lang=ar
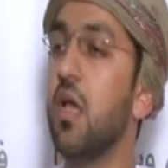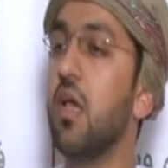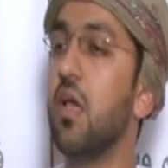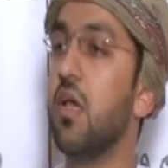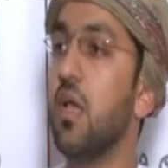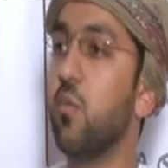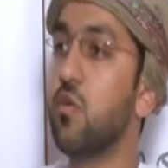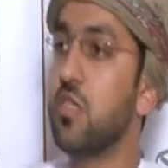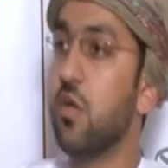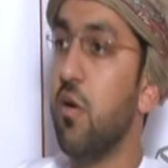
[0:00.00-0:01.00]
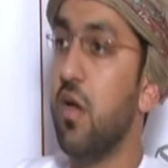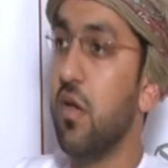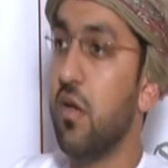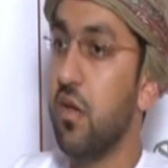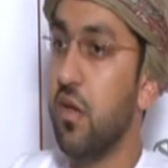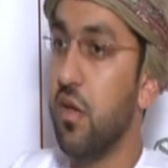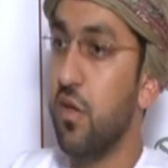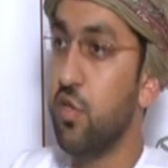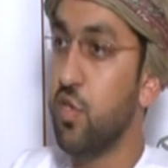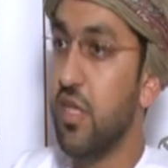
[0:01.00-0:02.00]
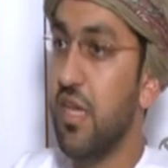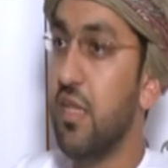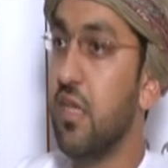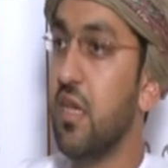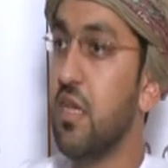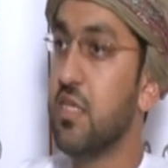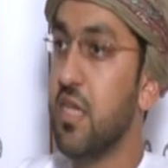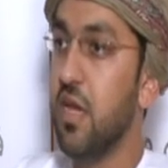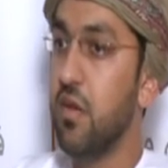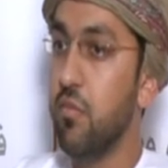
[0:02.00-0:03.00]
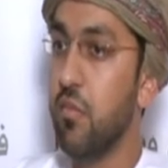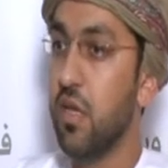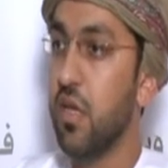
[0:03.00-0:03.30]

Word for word: آه، الى مستوى آه، جديد يساهم